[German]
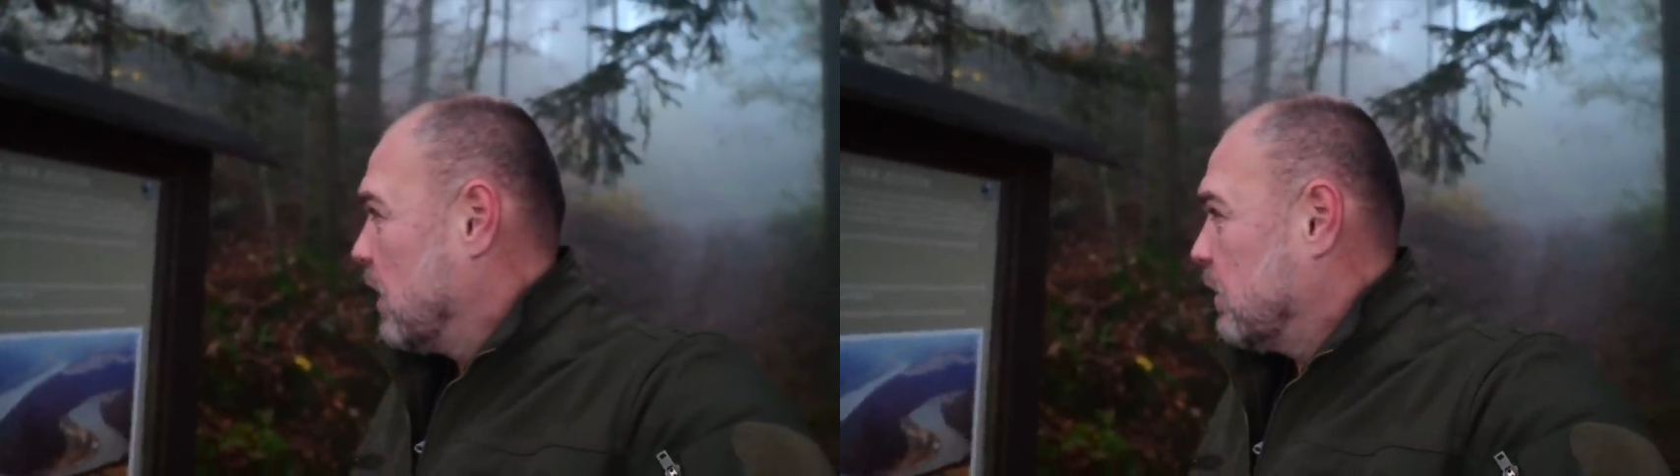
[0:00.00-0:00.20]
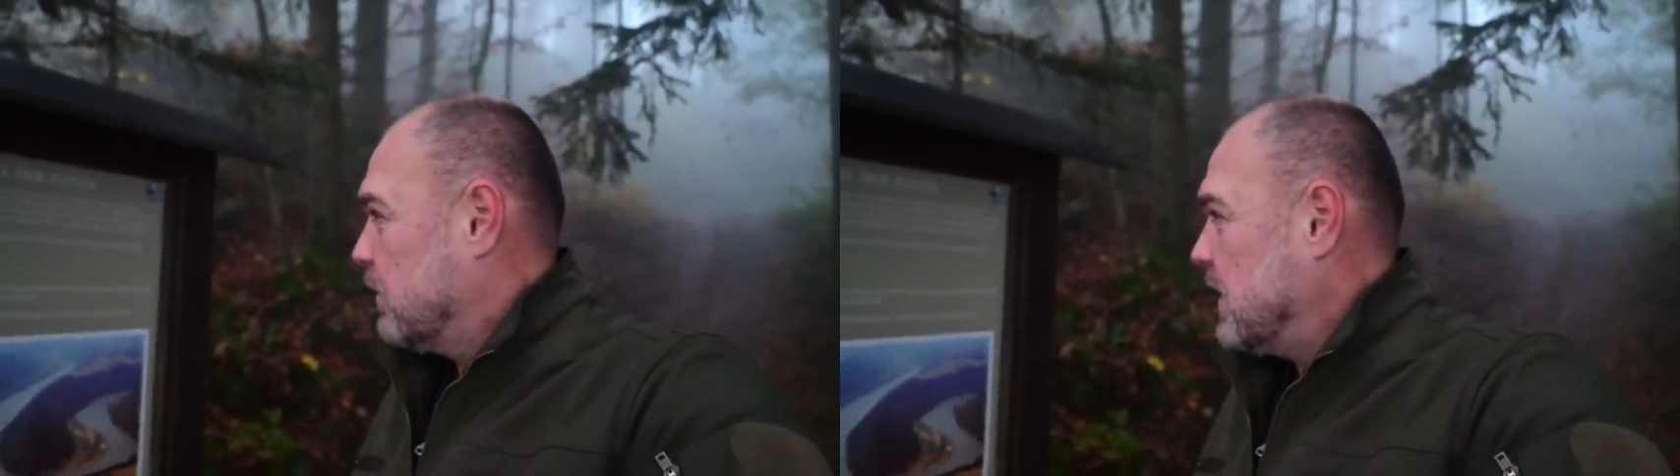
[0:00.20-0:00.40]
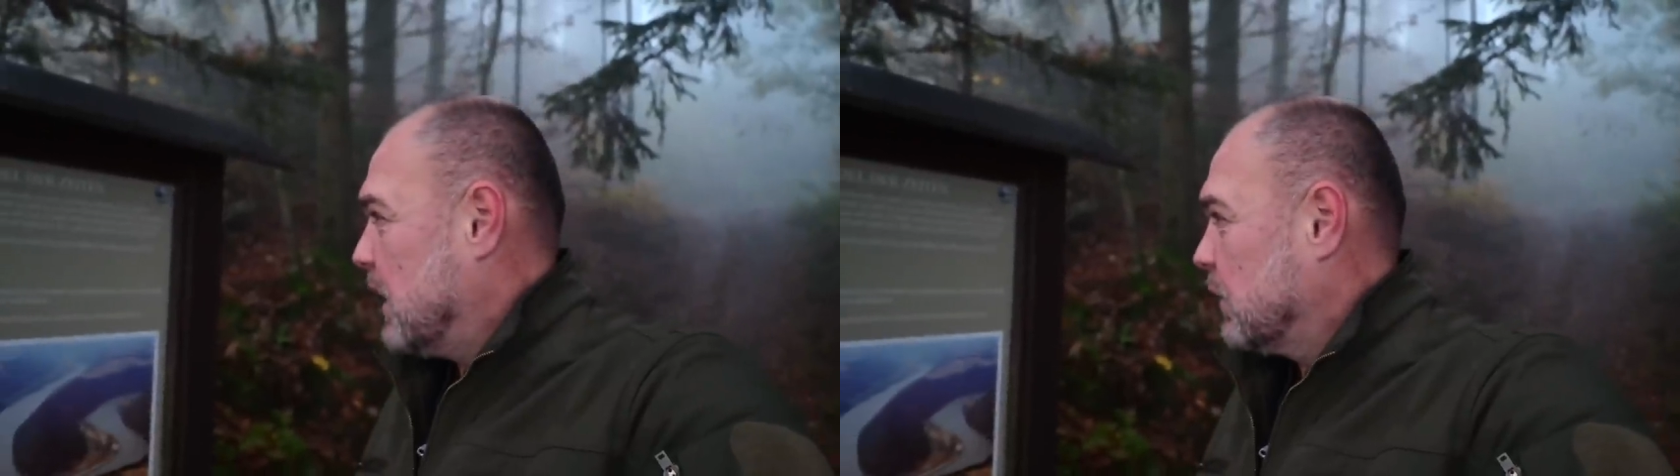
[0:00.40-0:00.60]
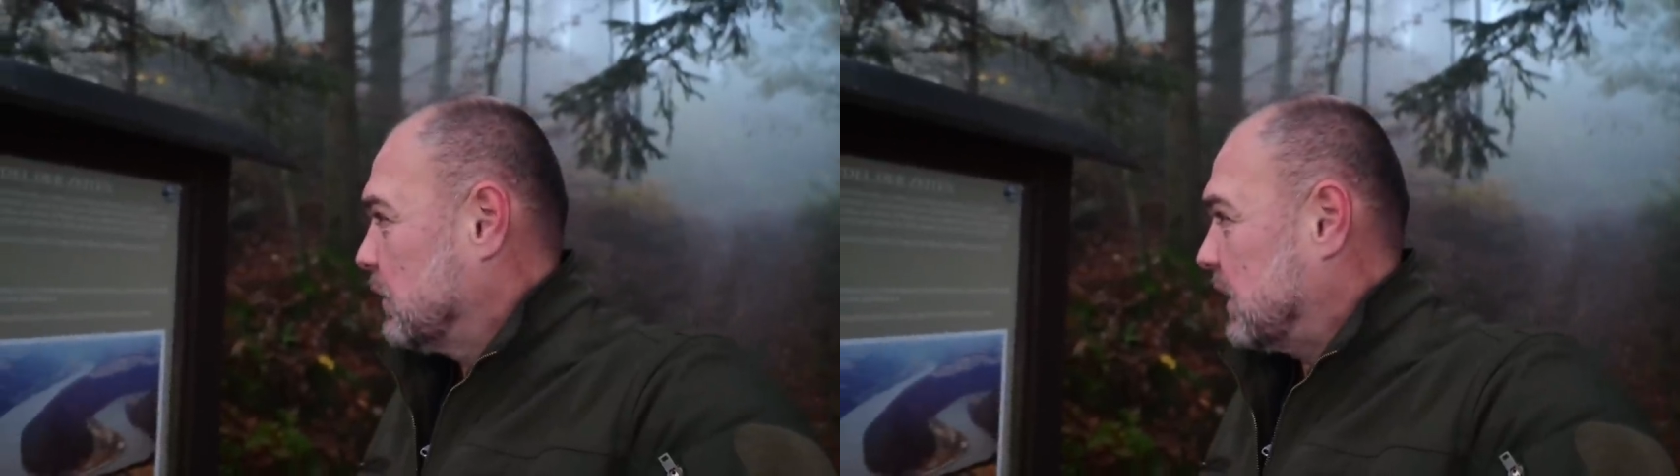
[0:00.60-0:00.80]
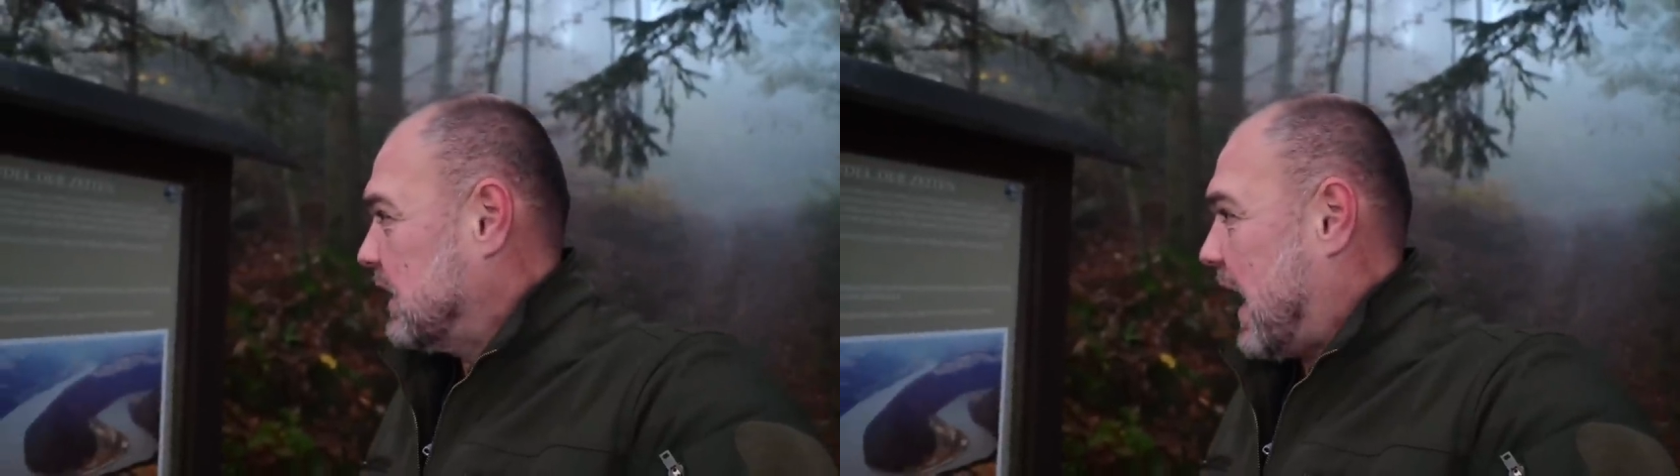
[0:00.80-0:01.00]

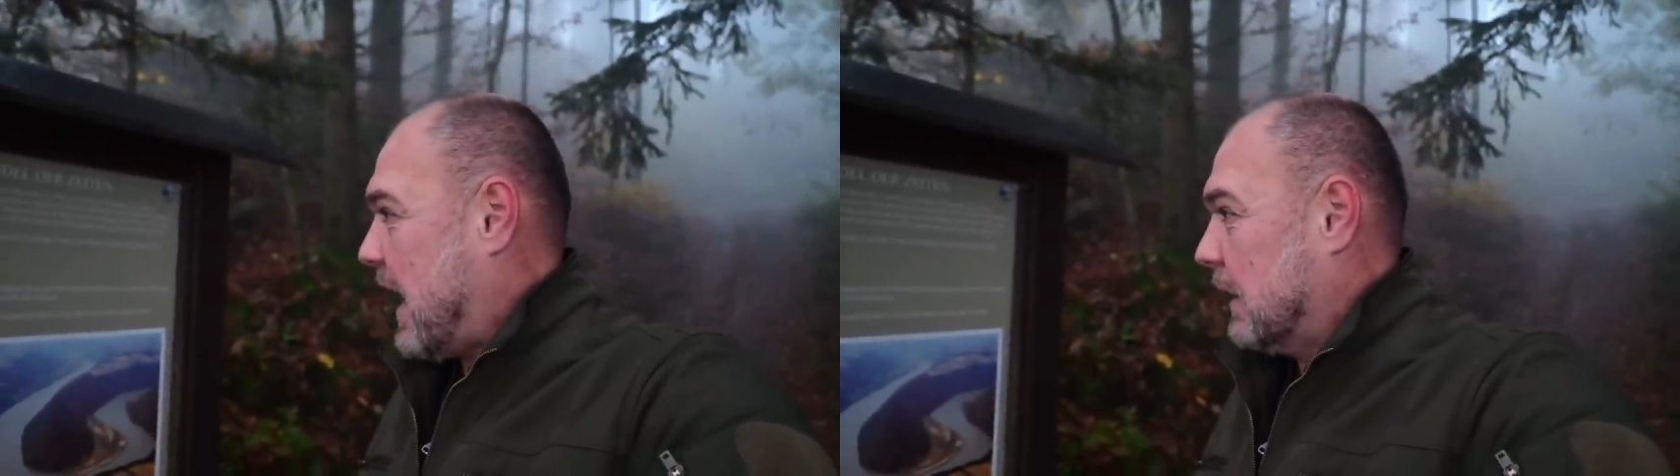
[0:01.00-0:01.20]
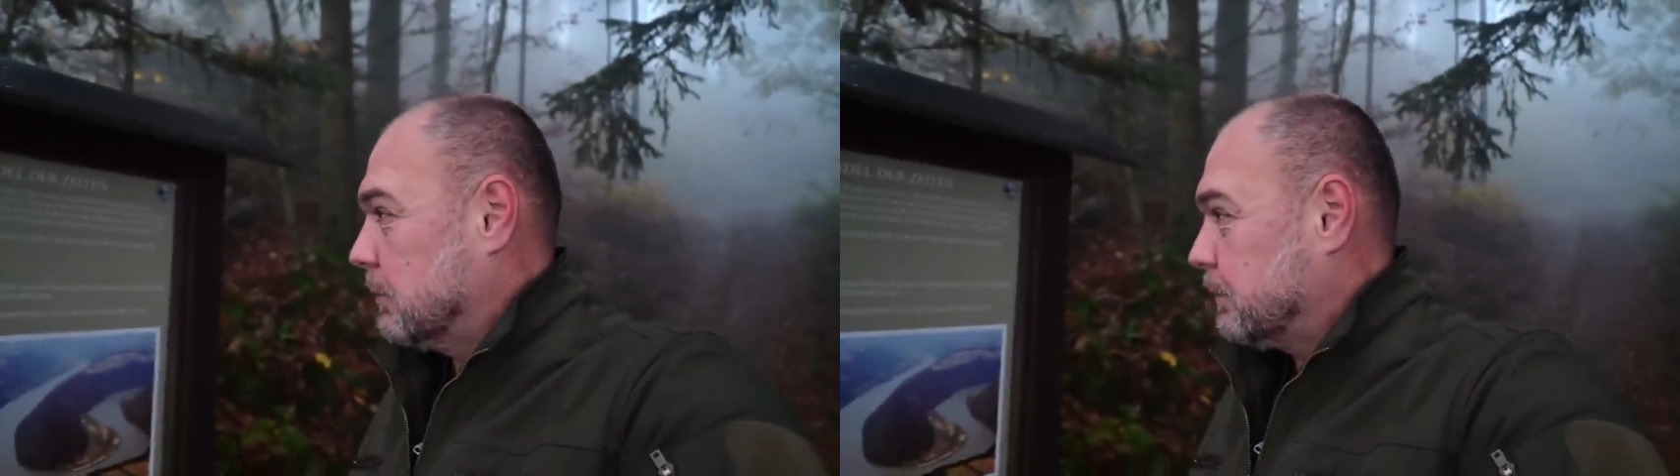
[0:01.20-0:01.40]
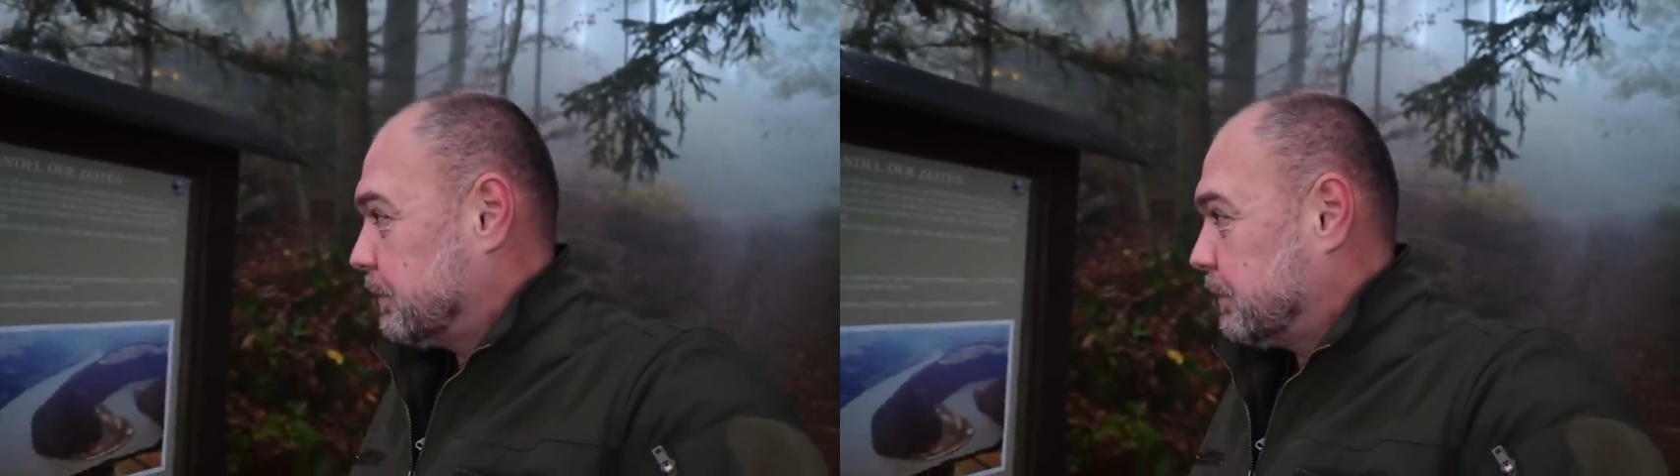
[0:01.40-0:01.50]
400 Jahren.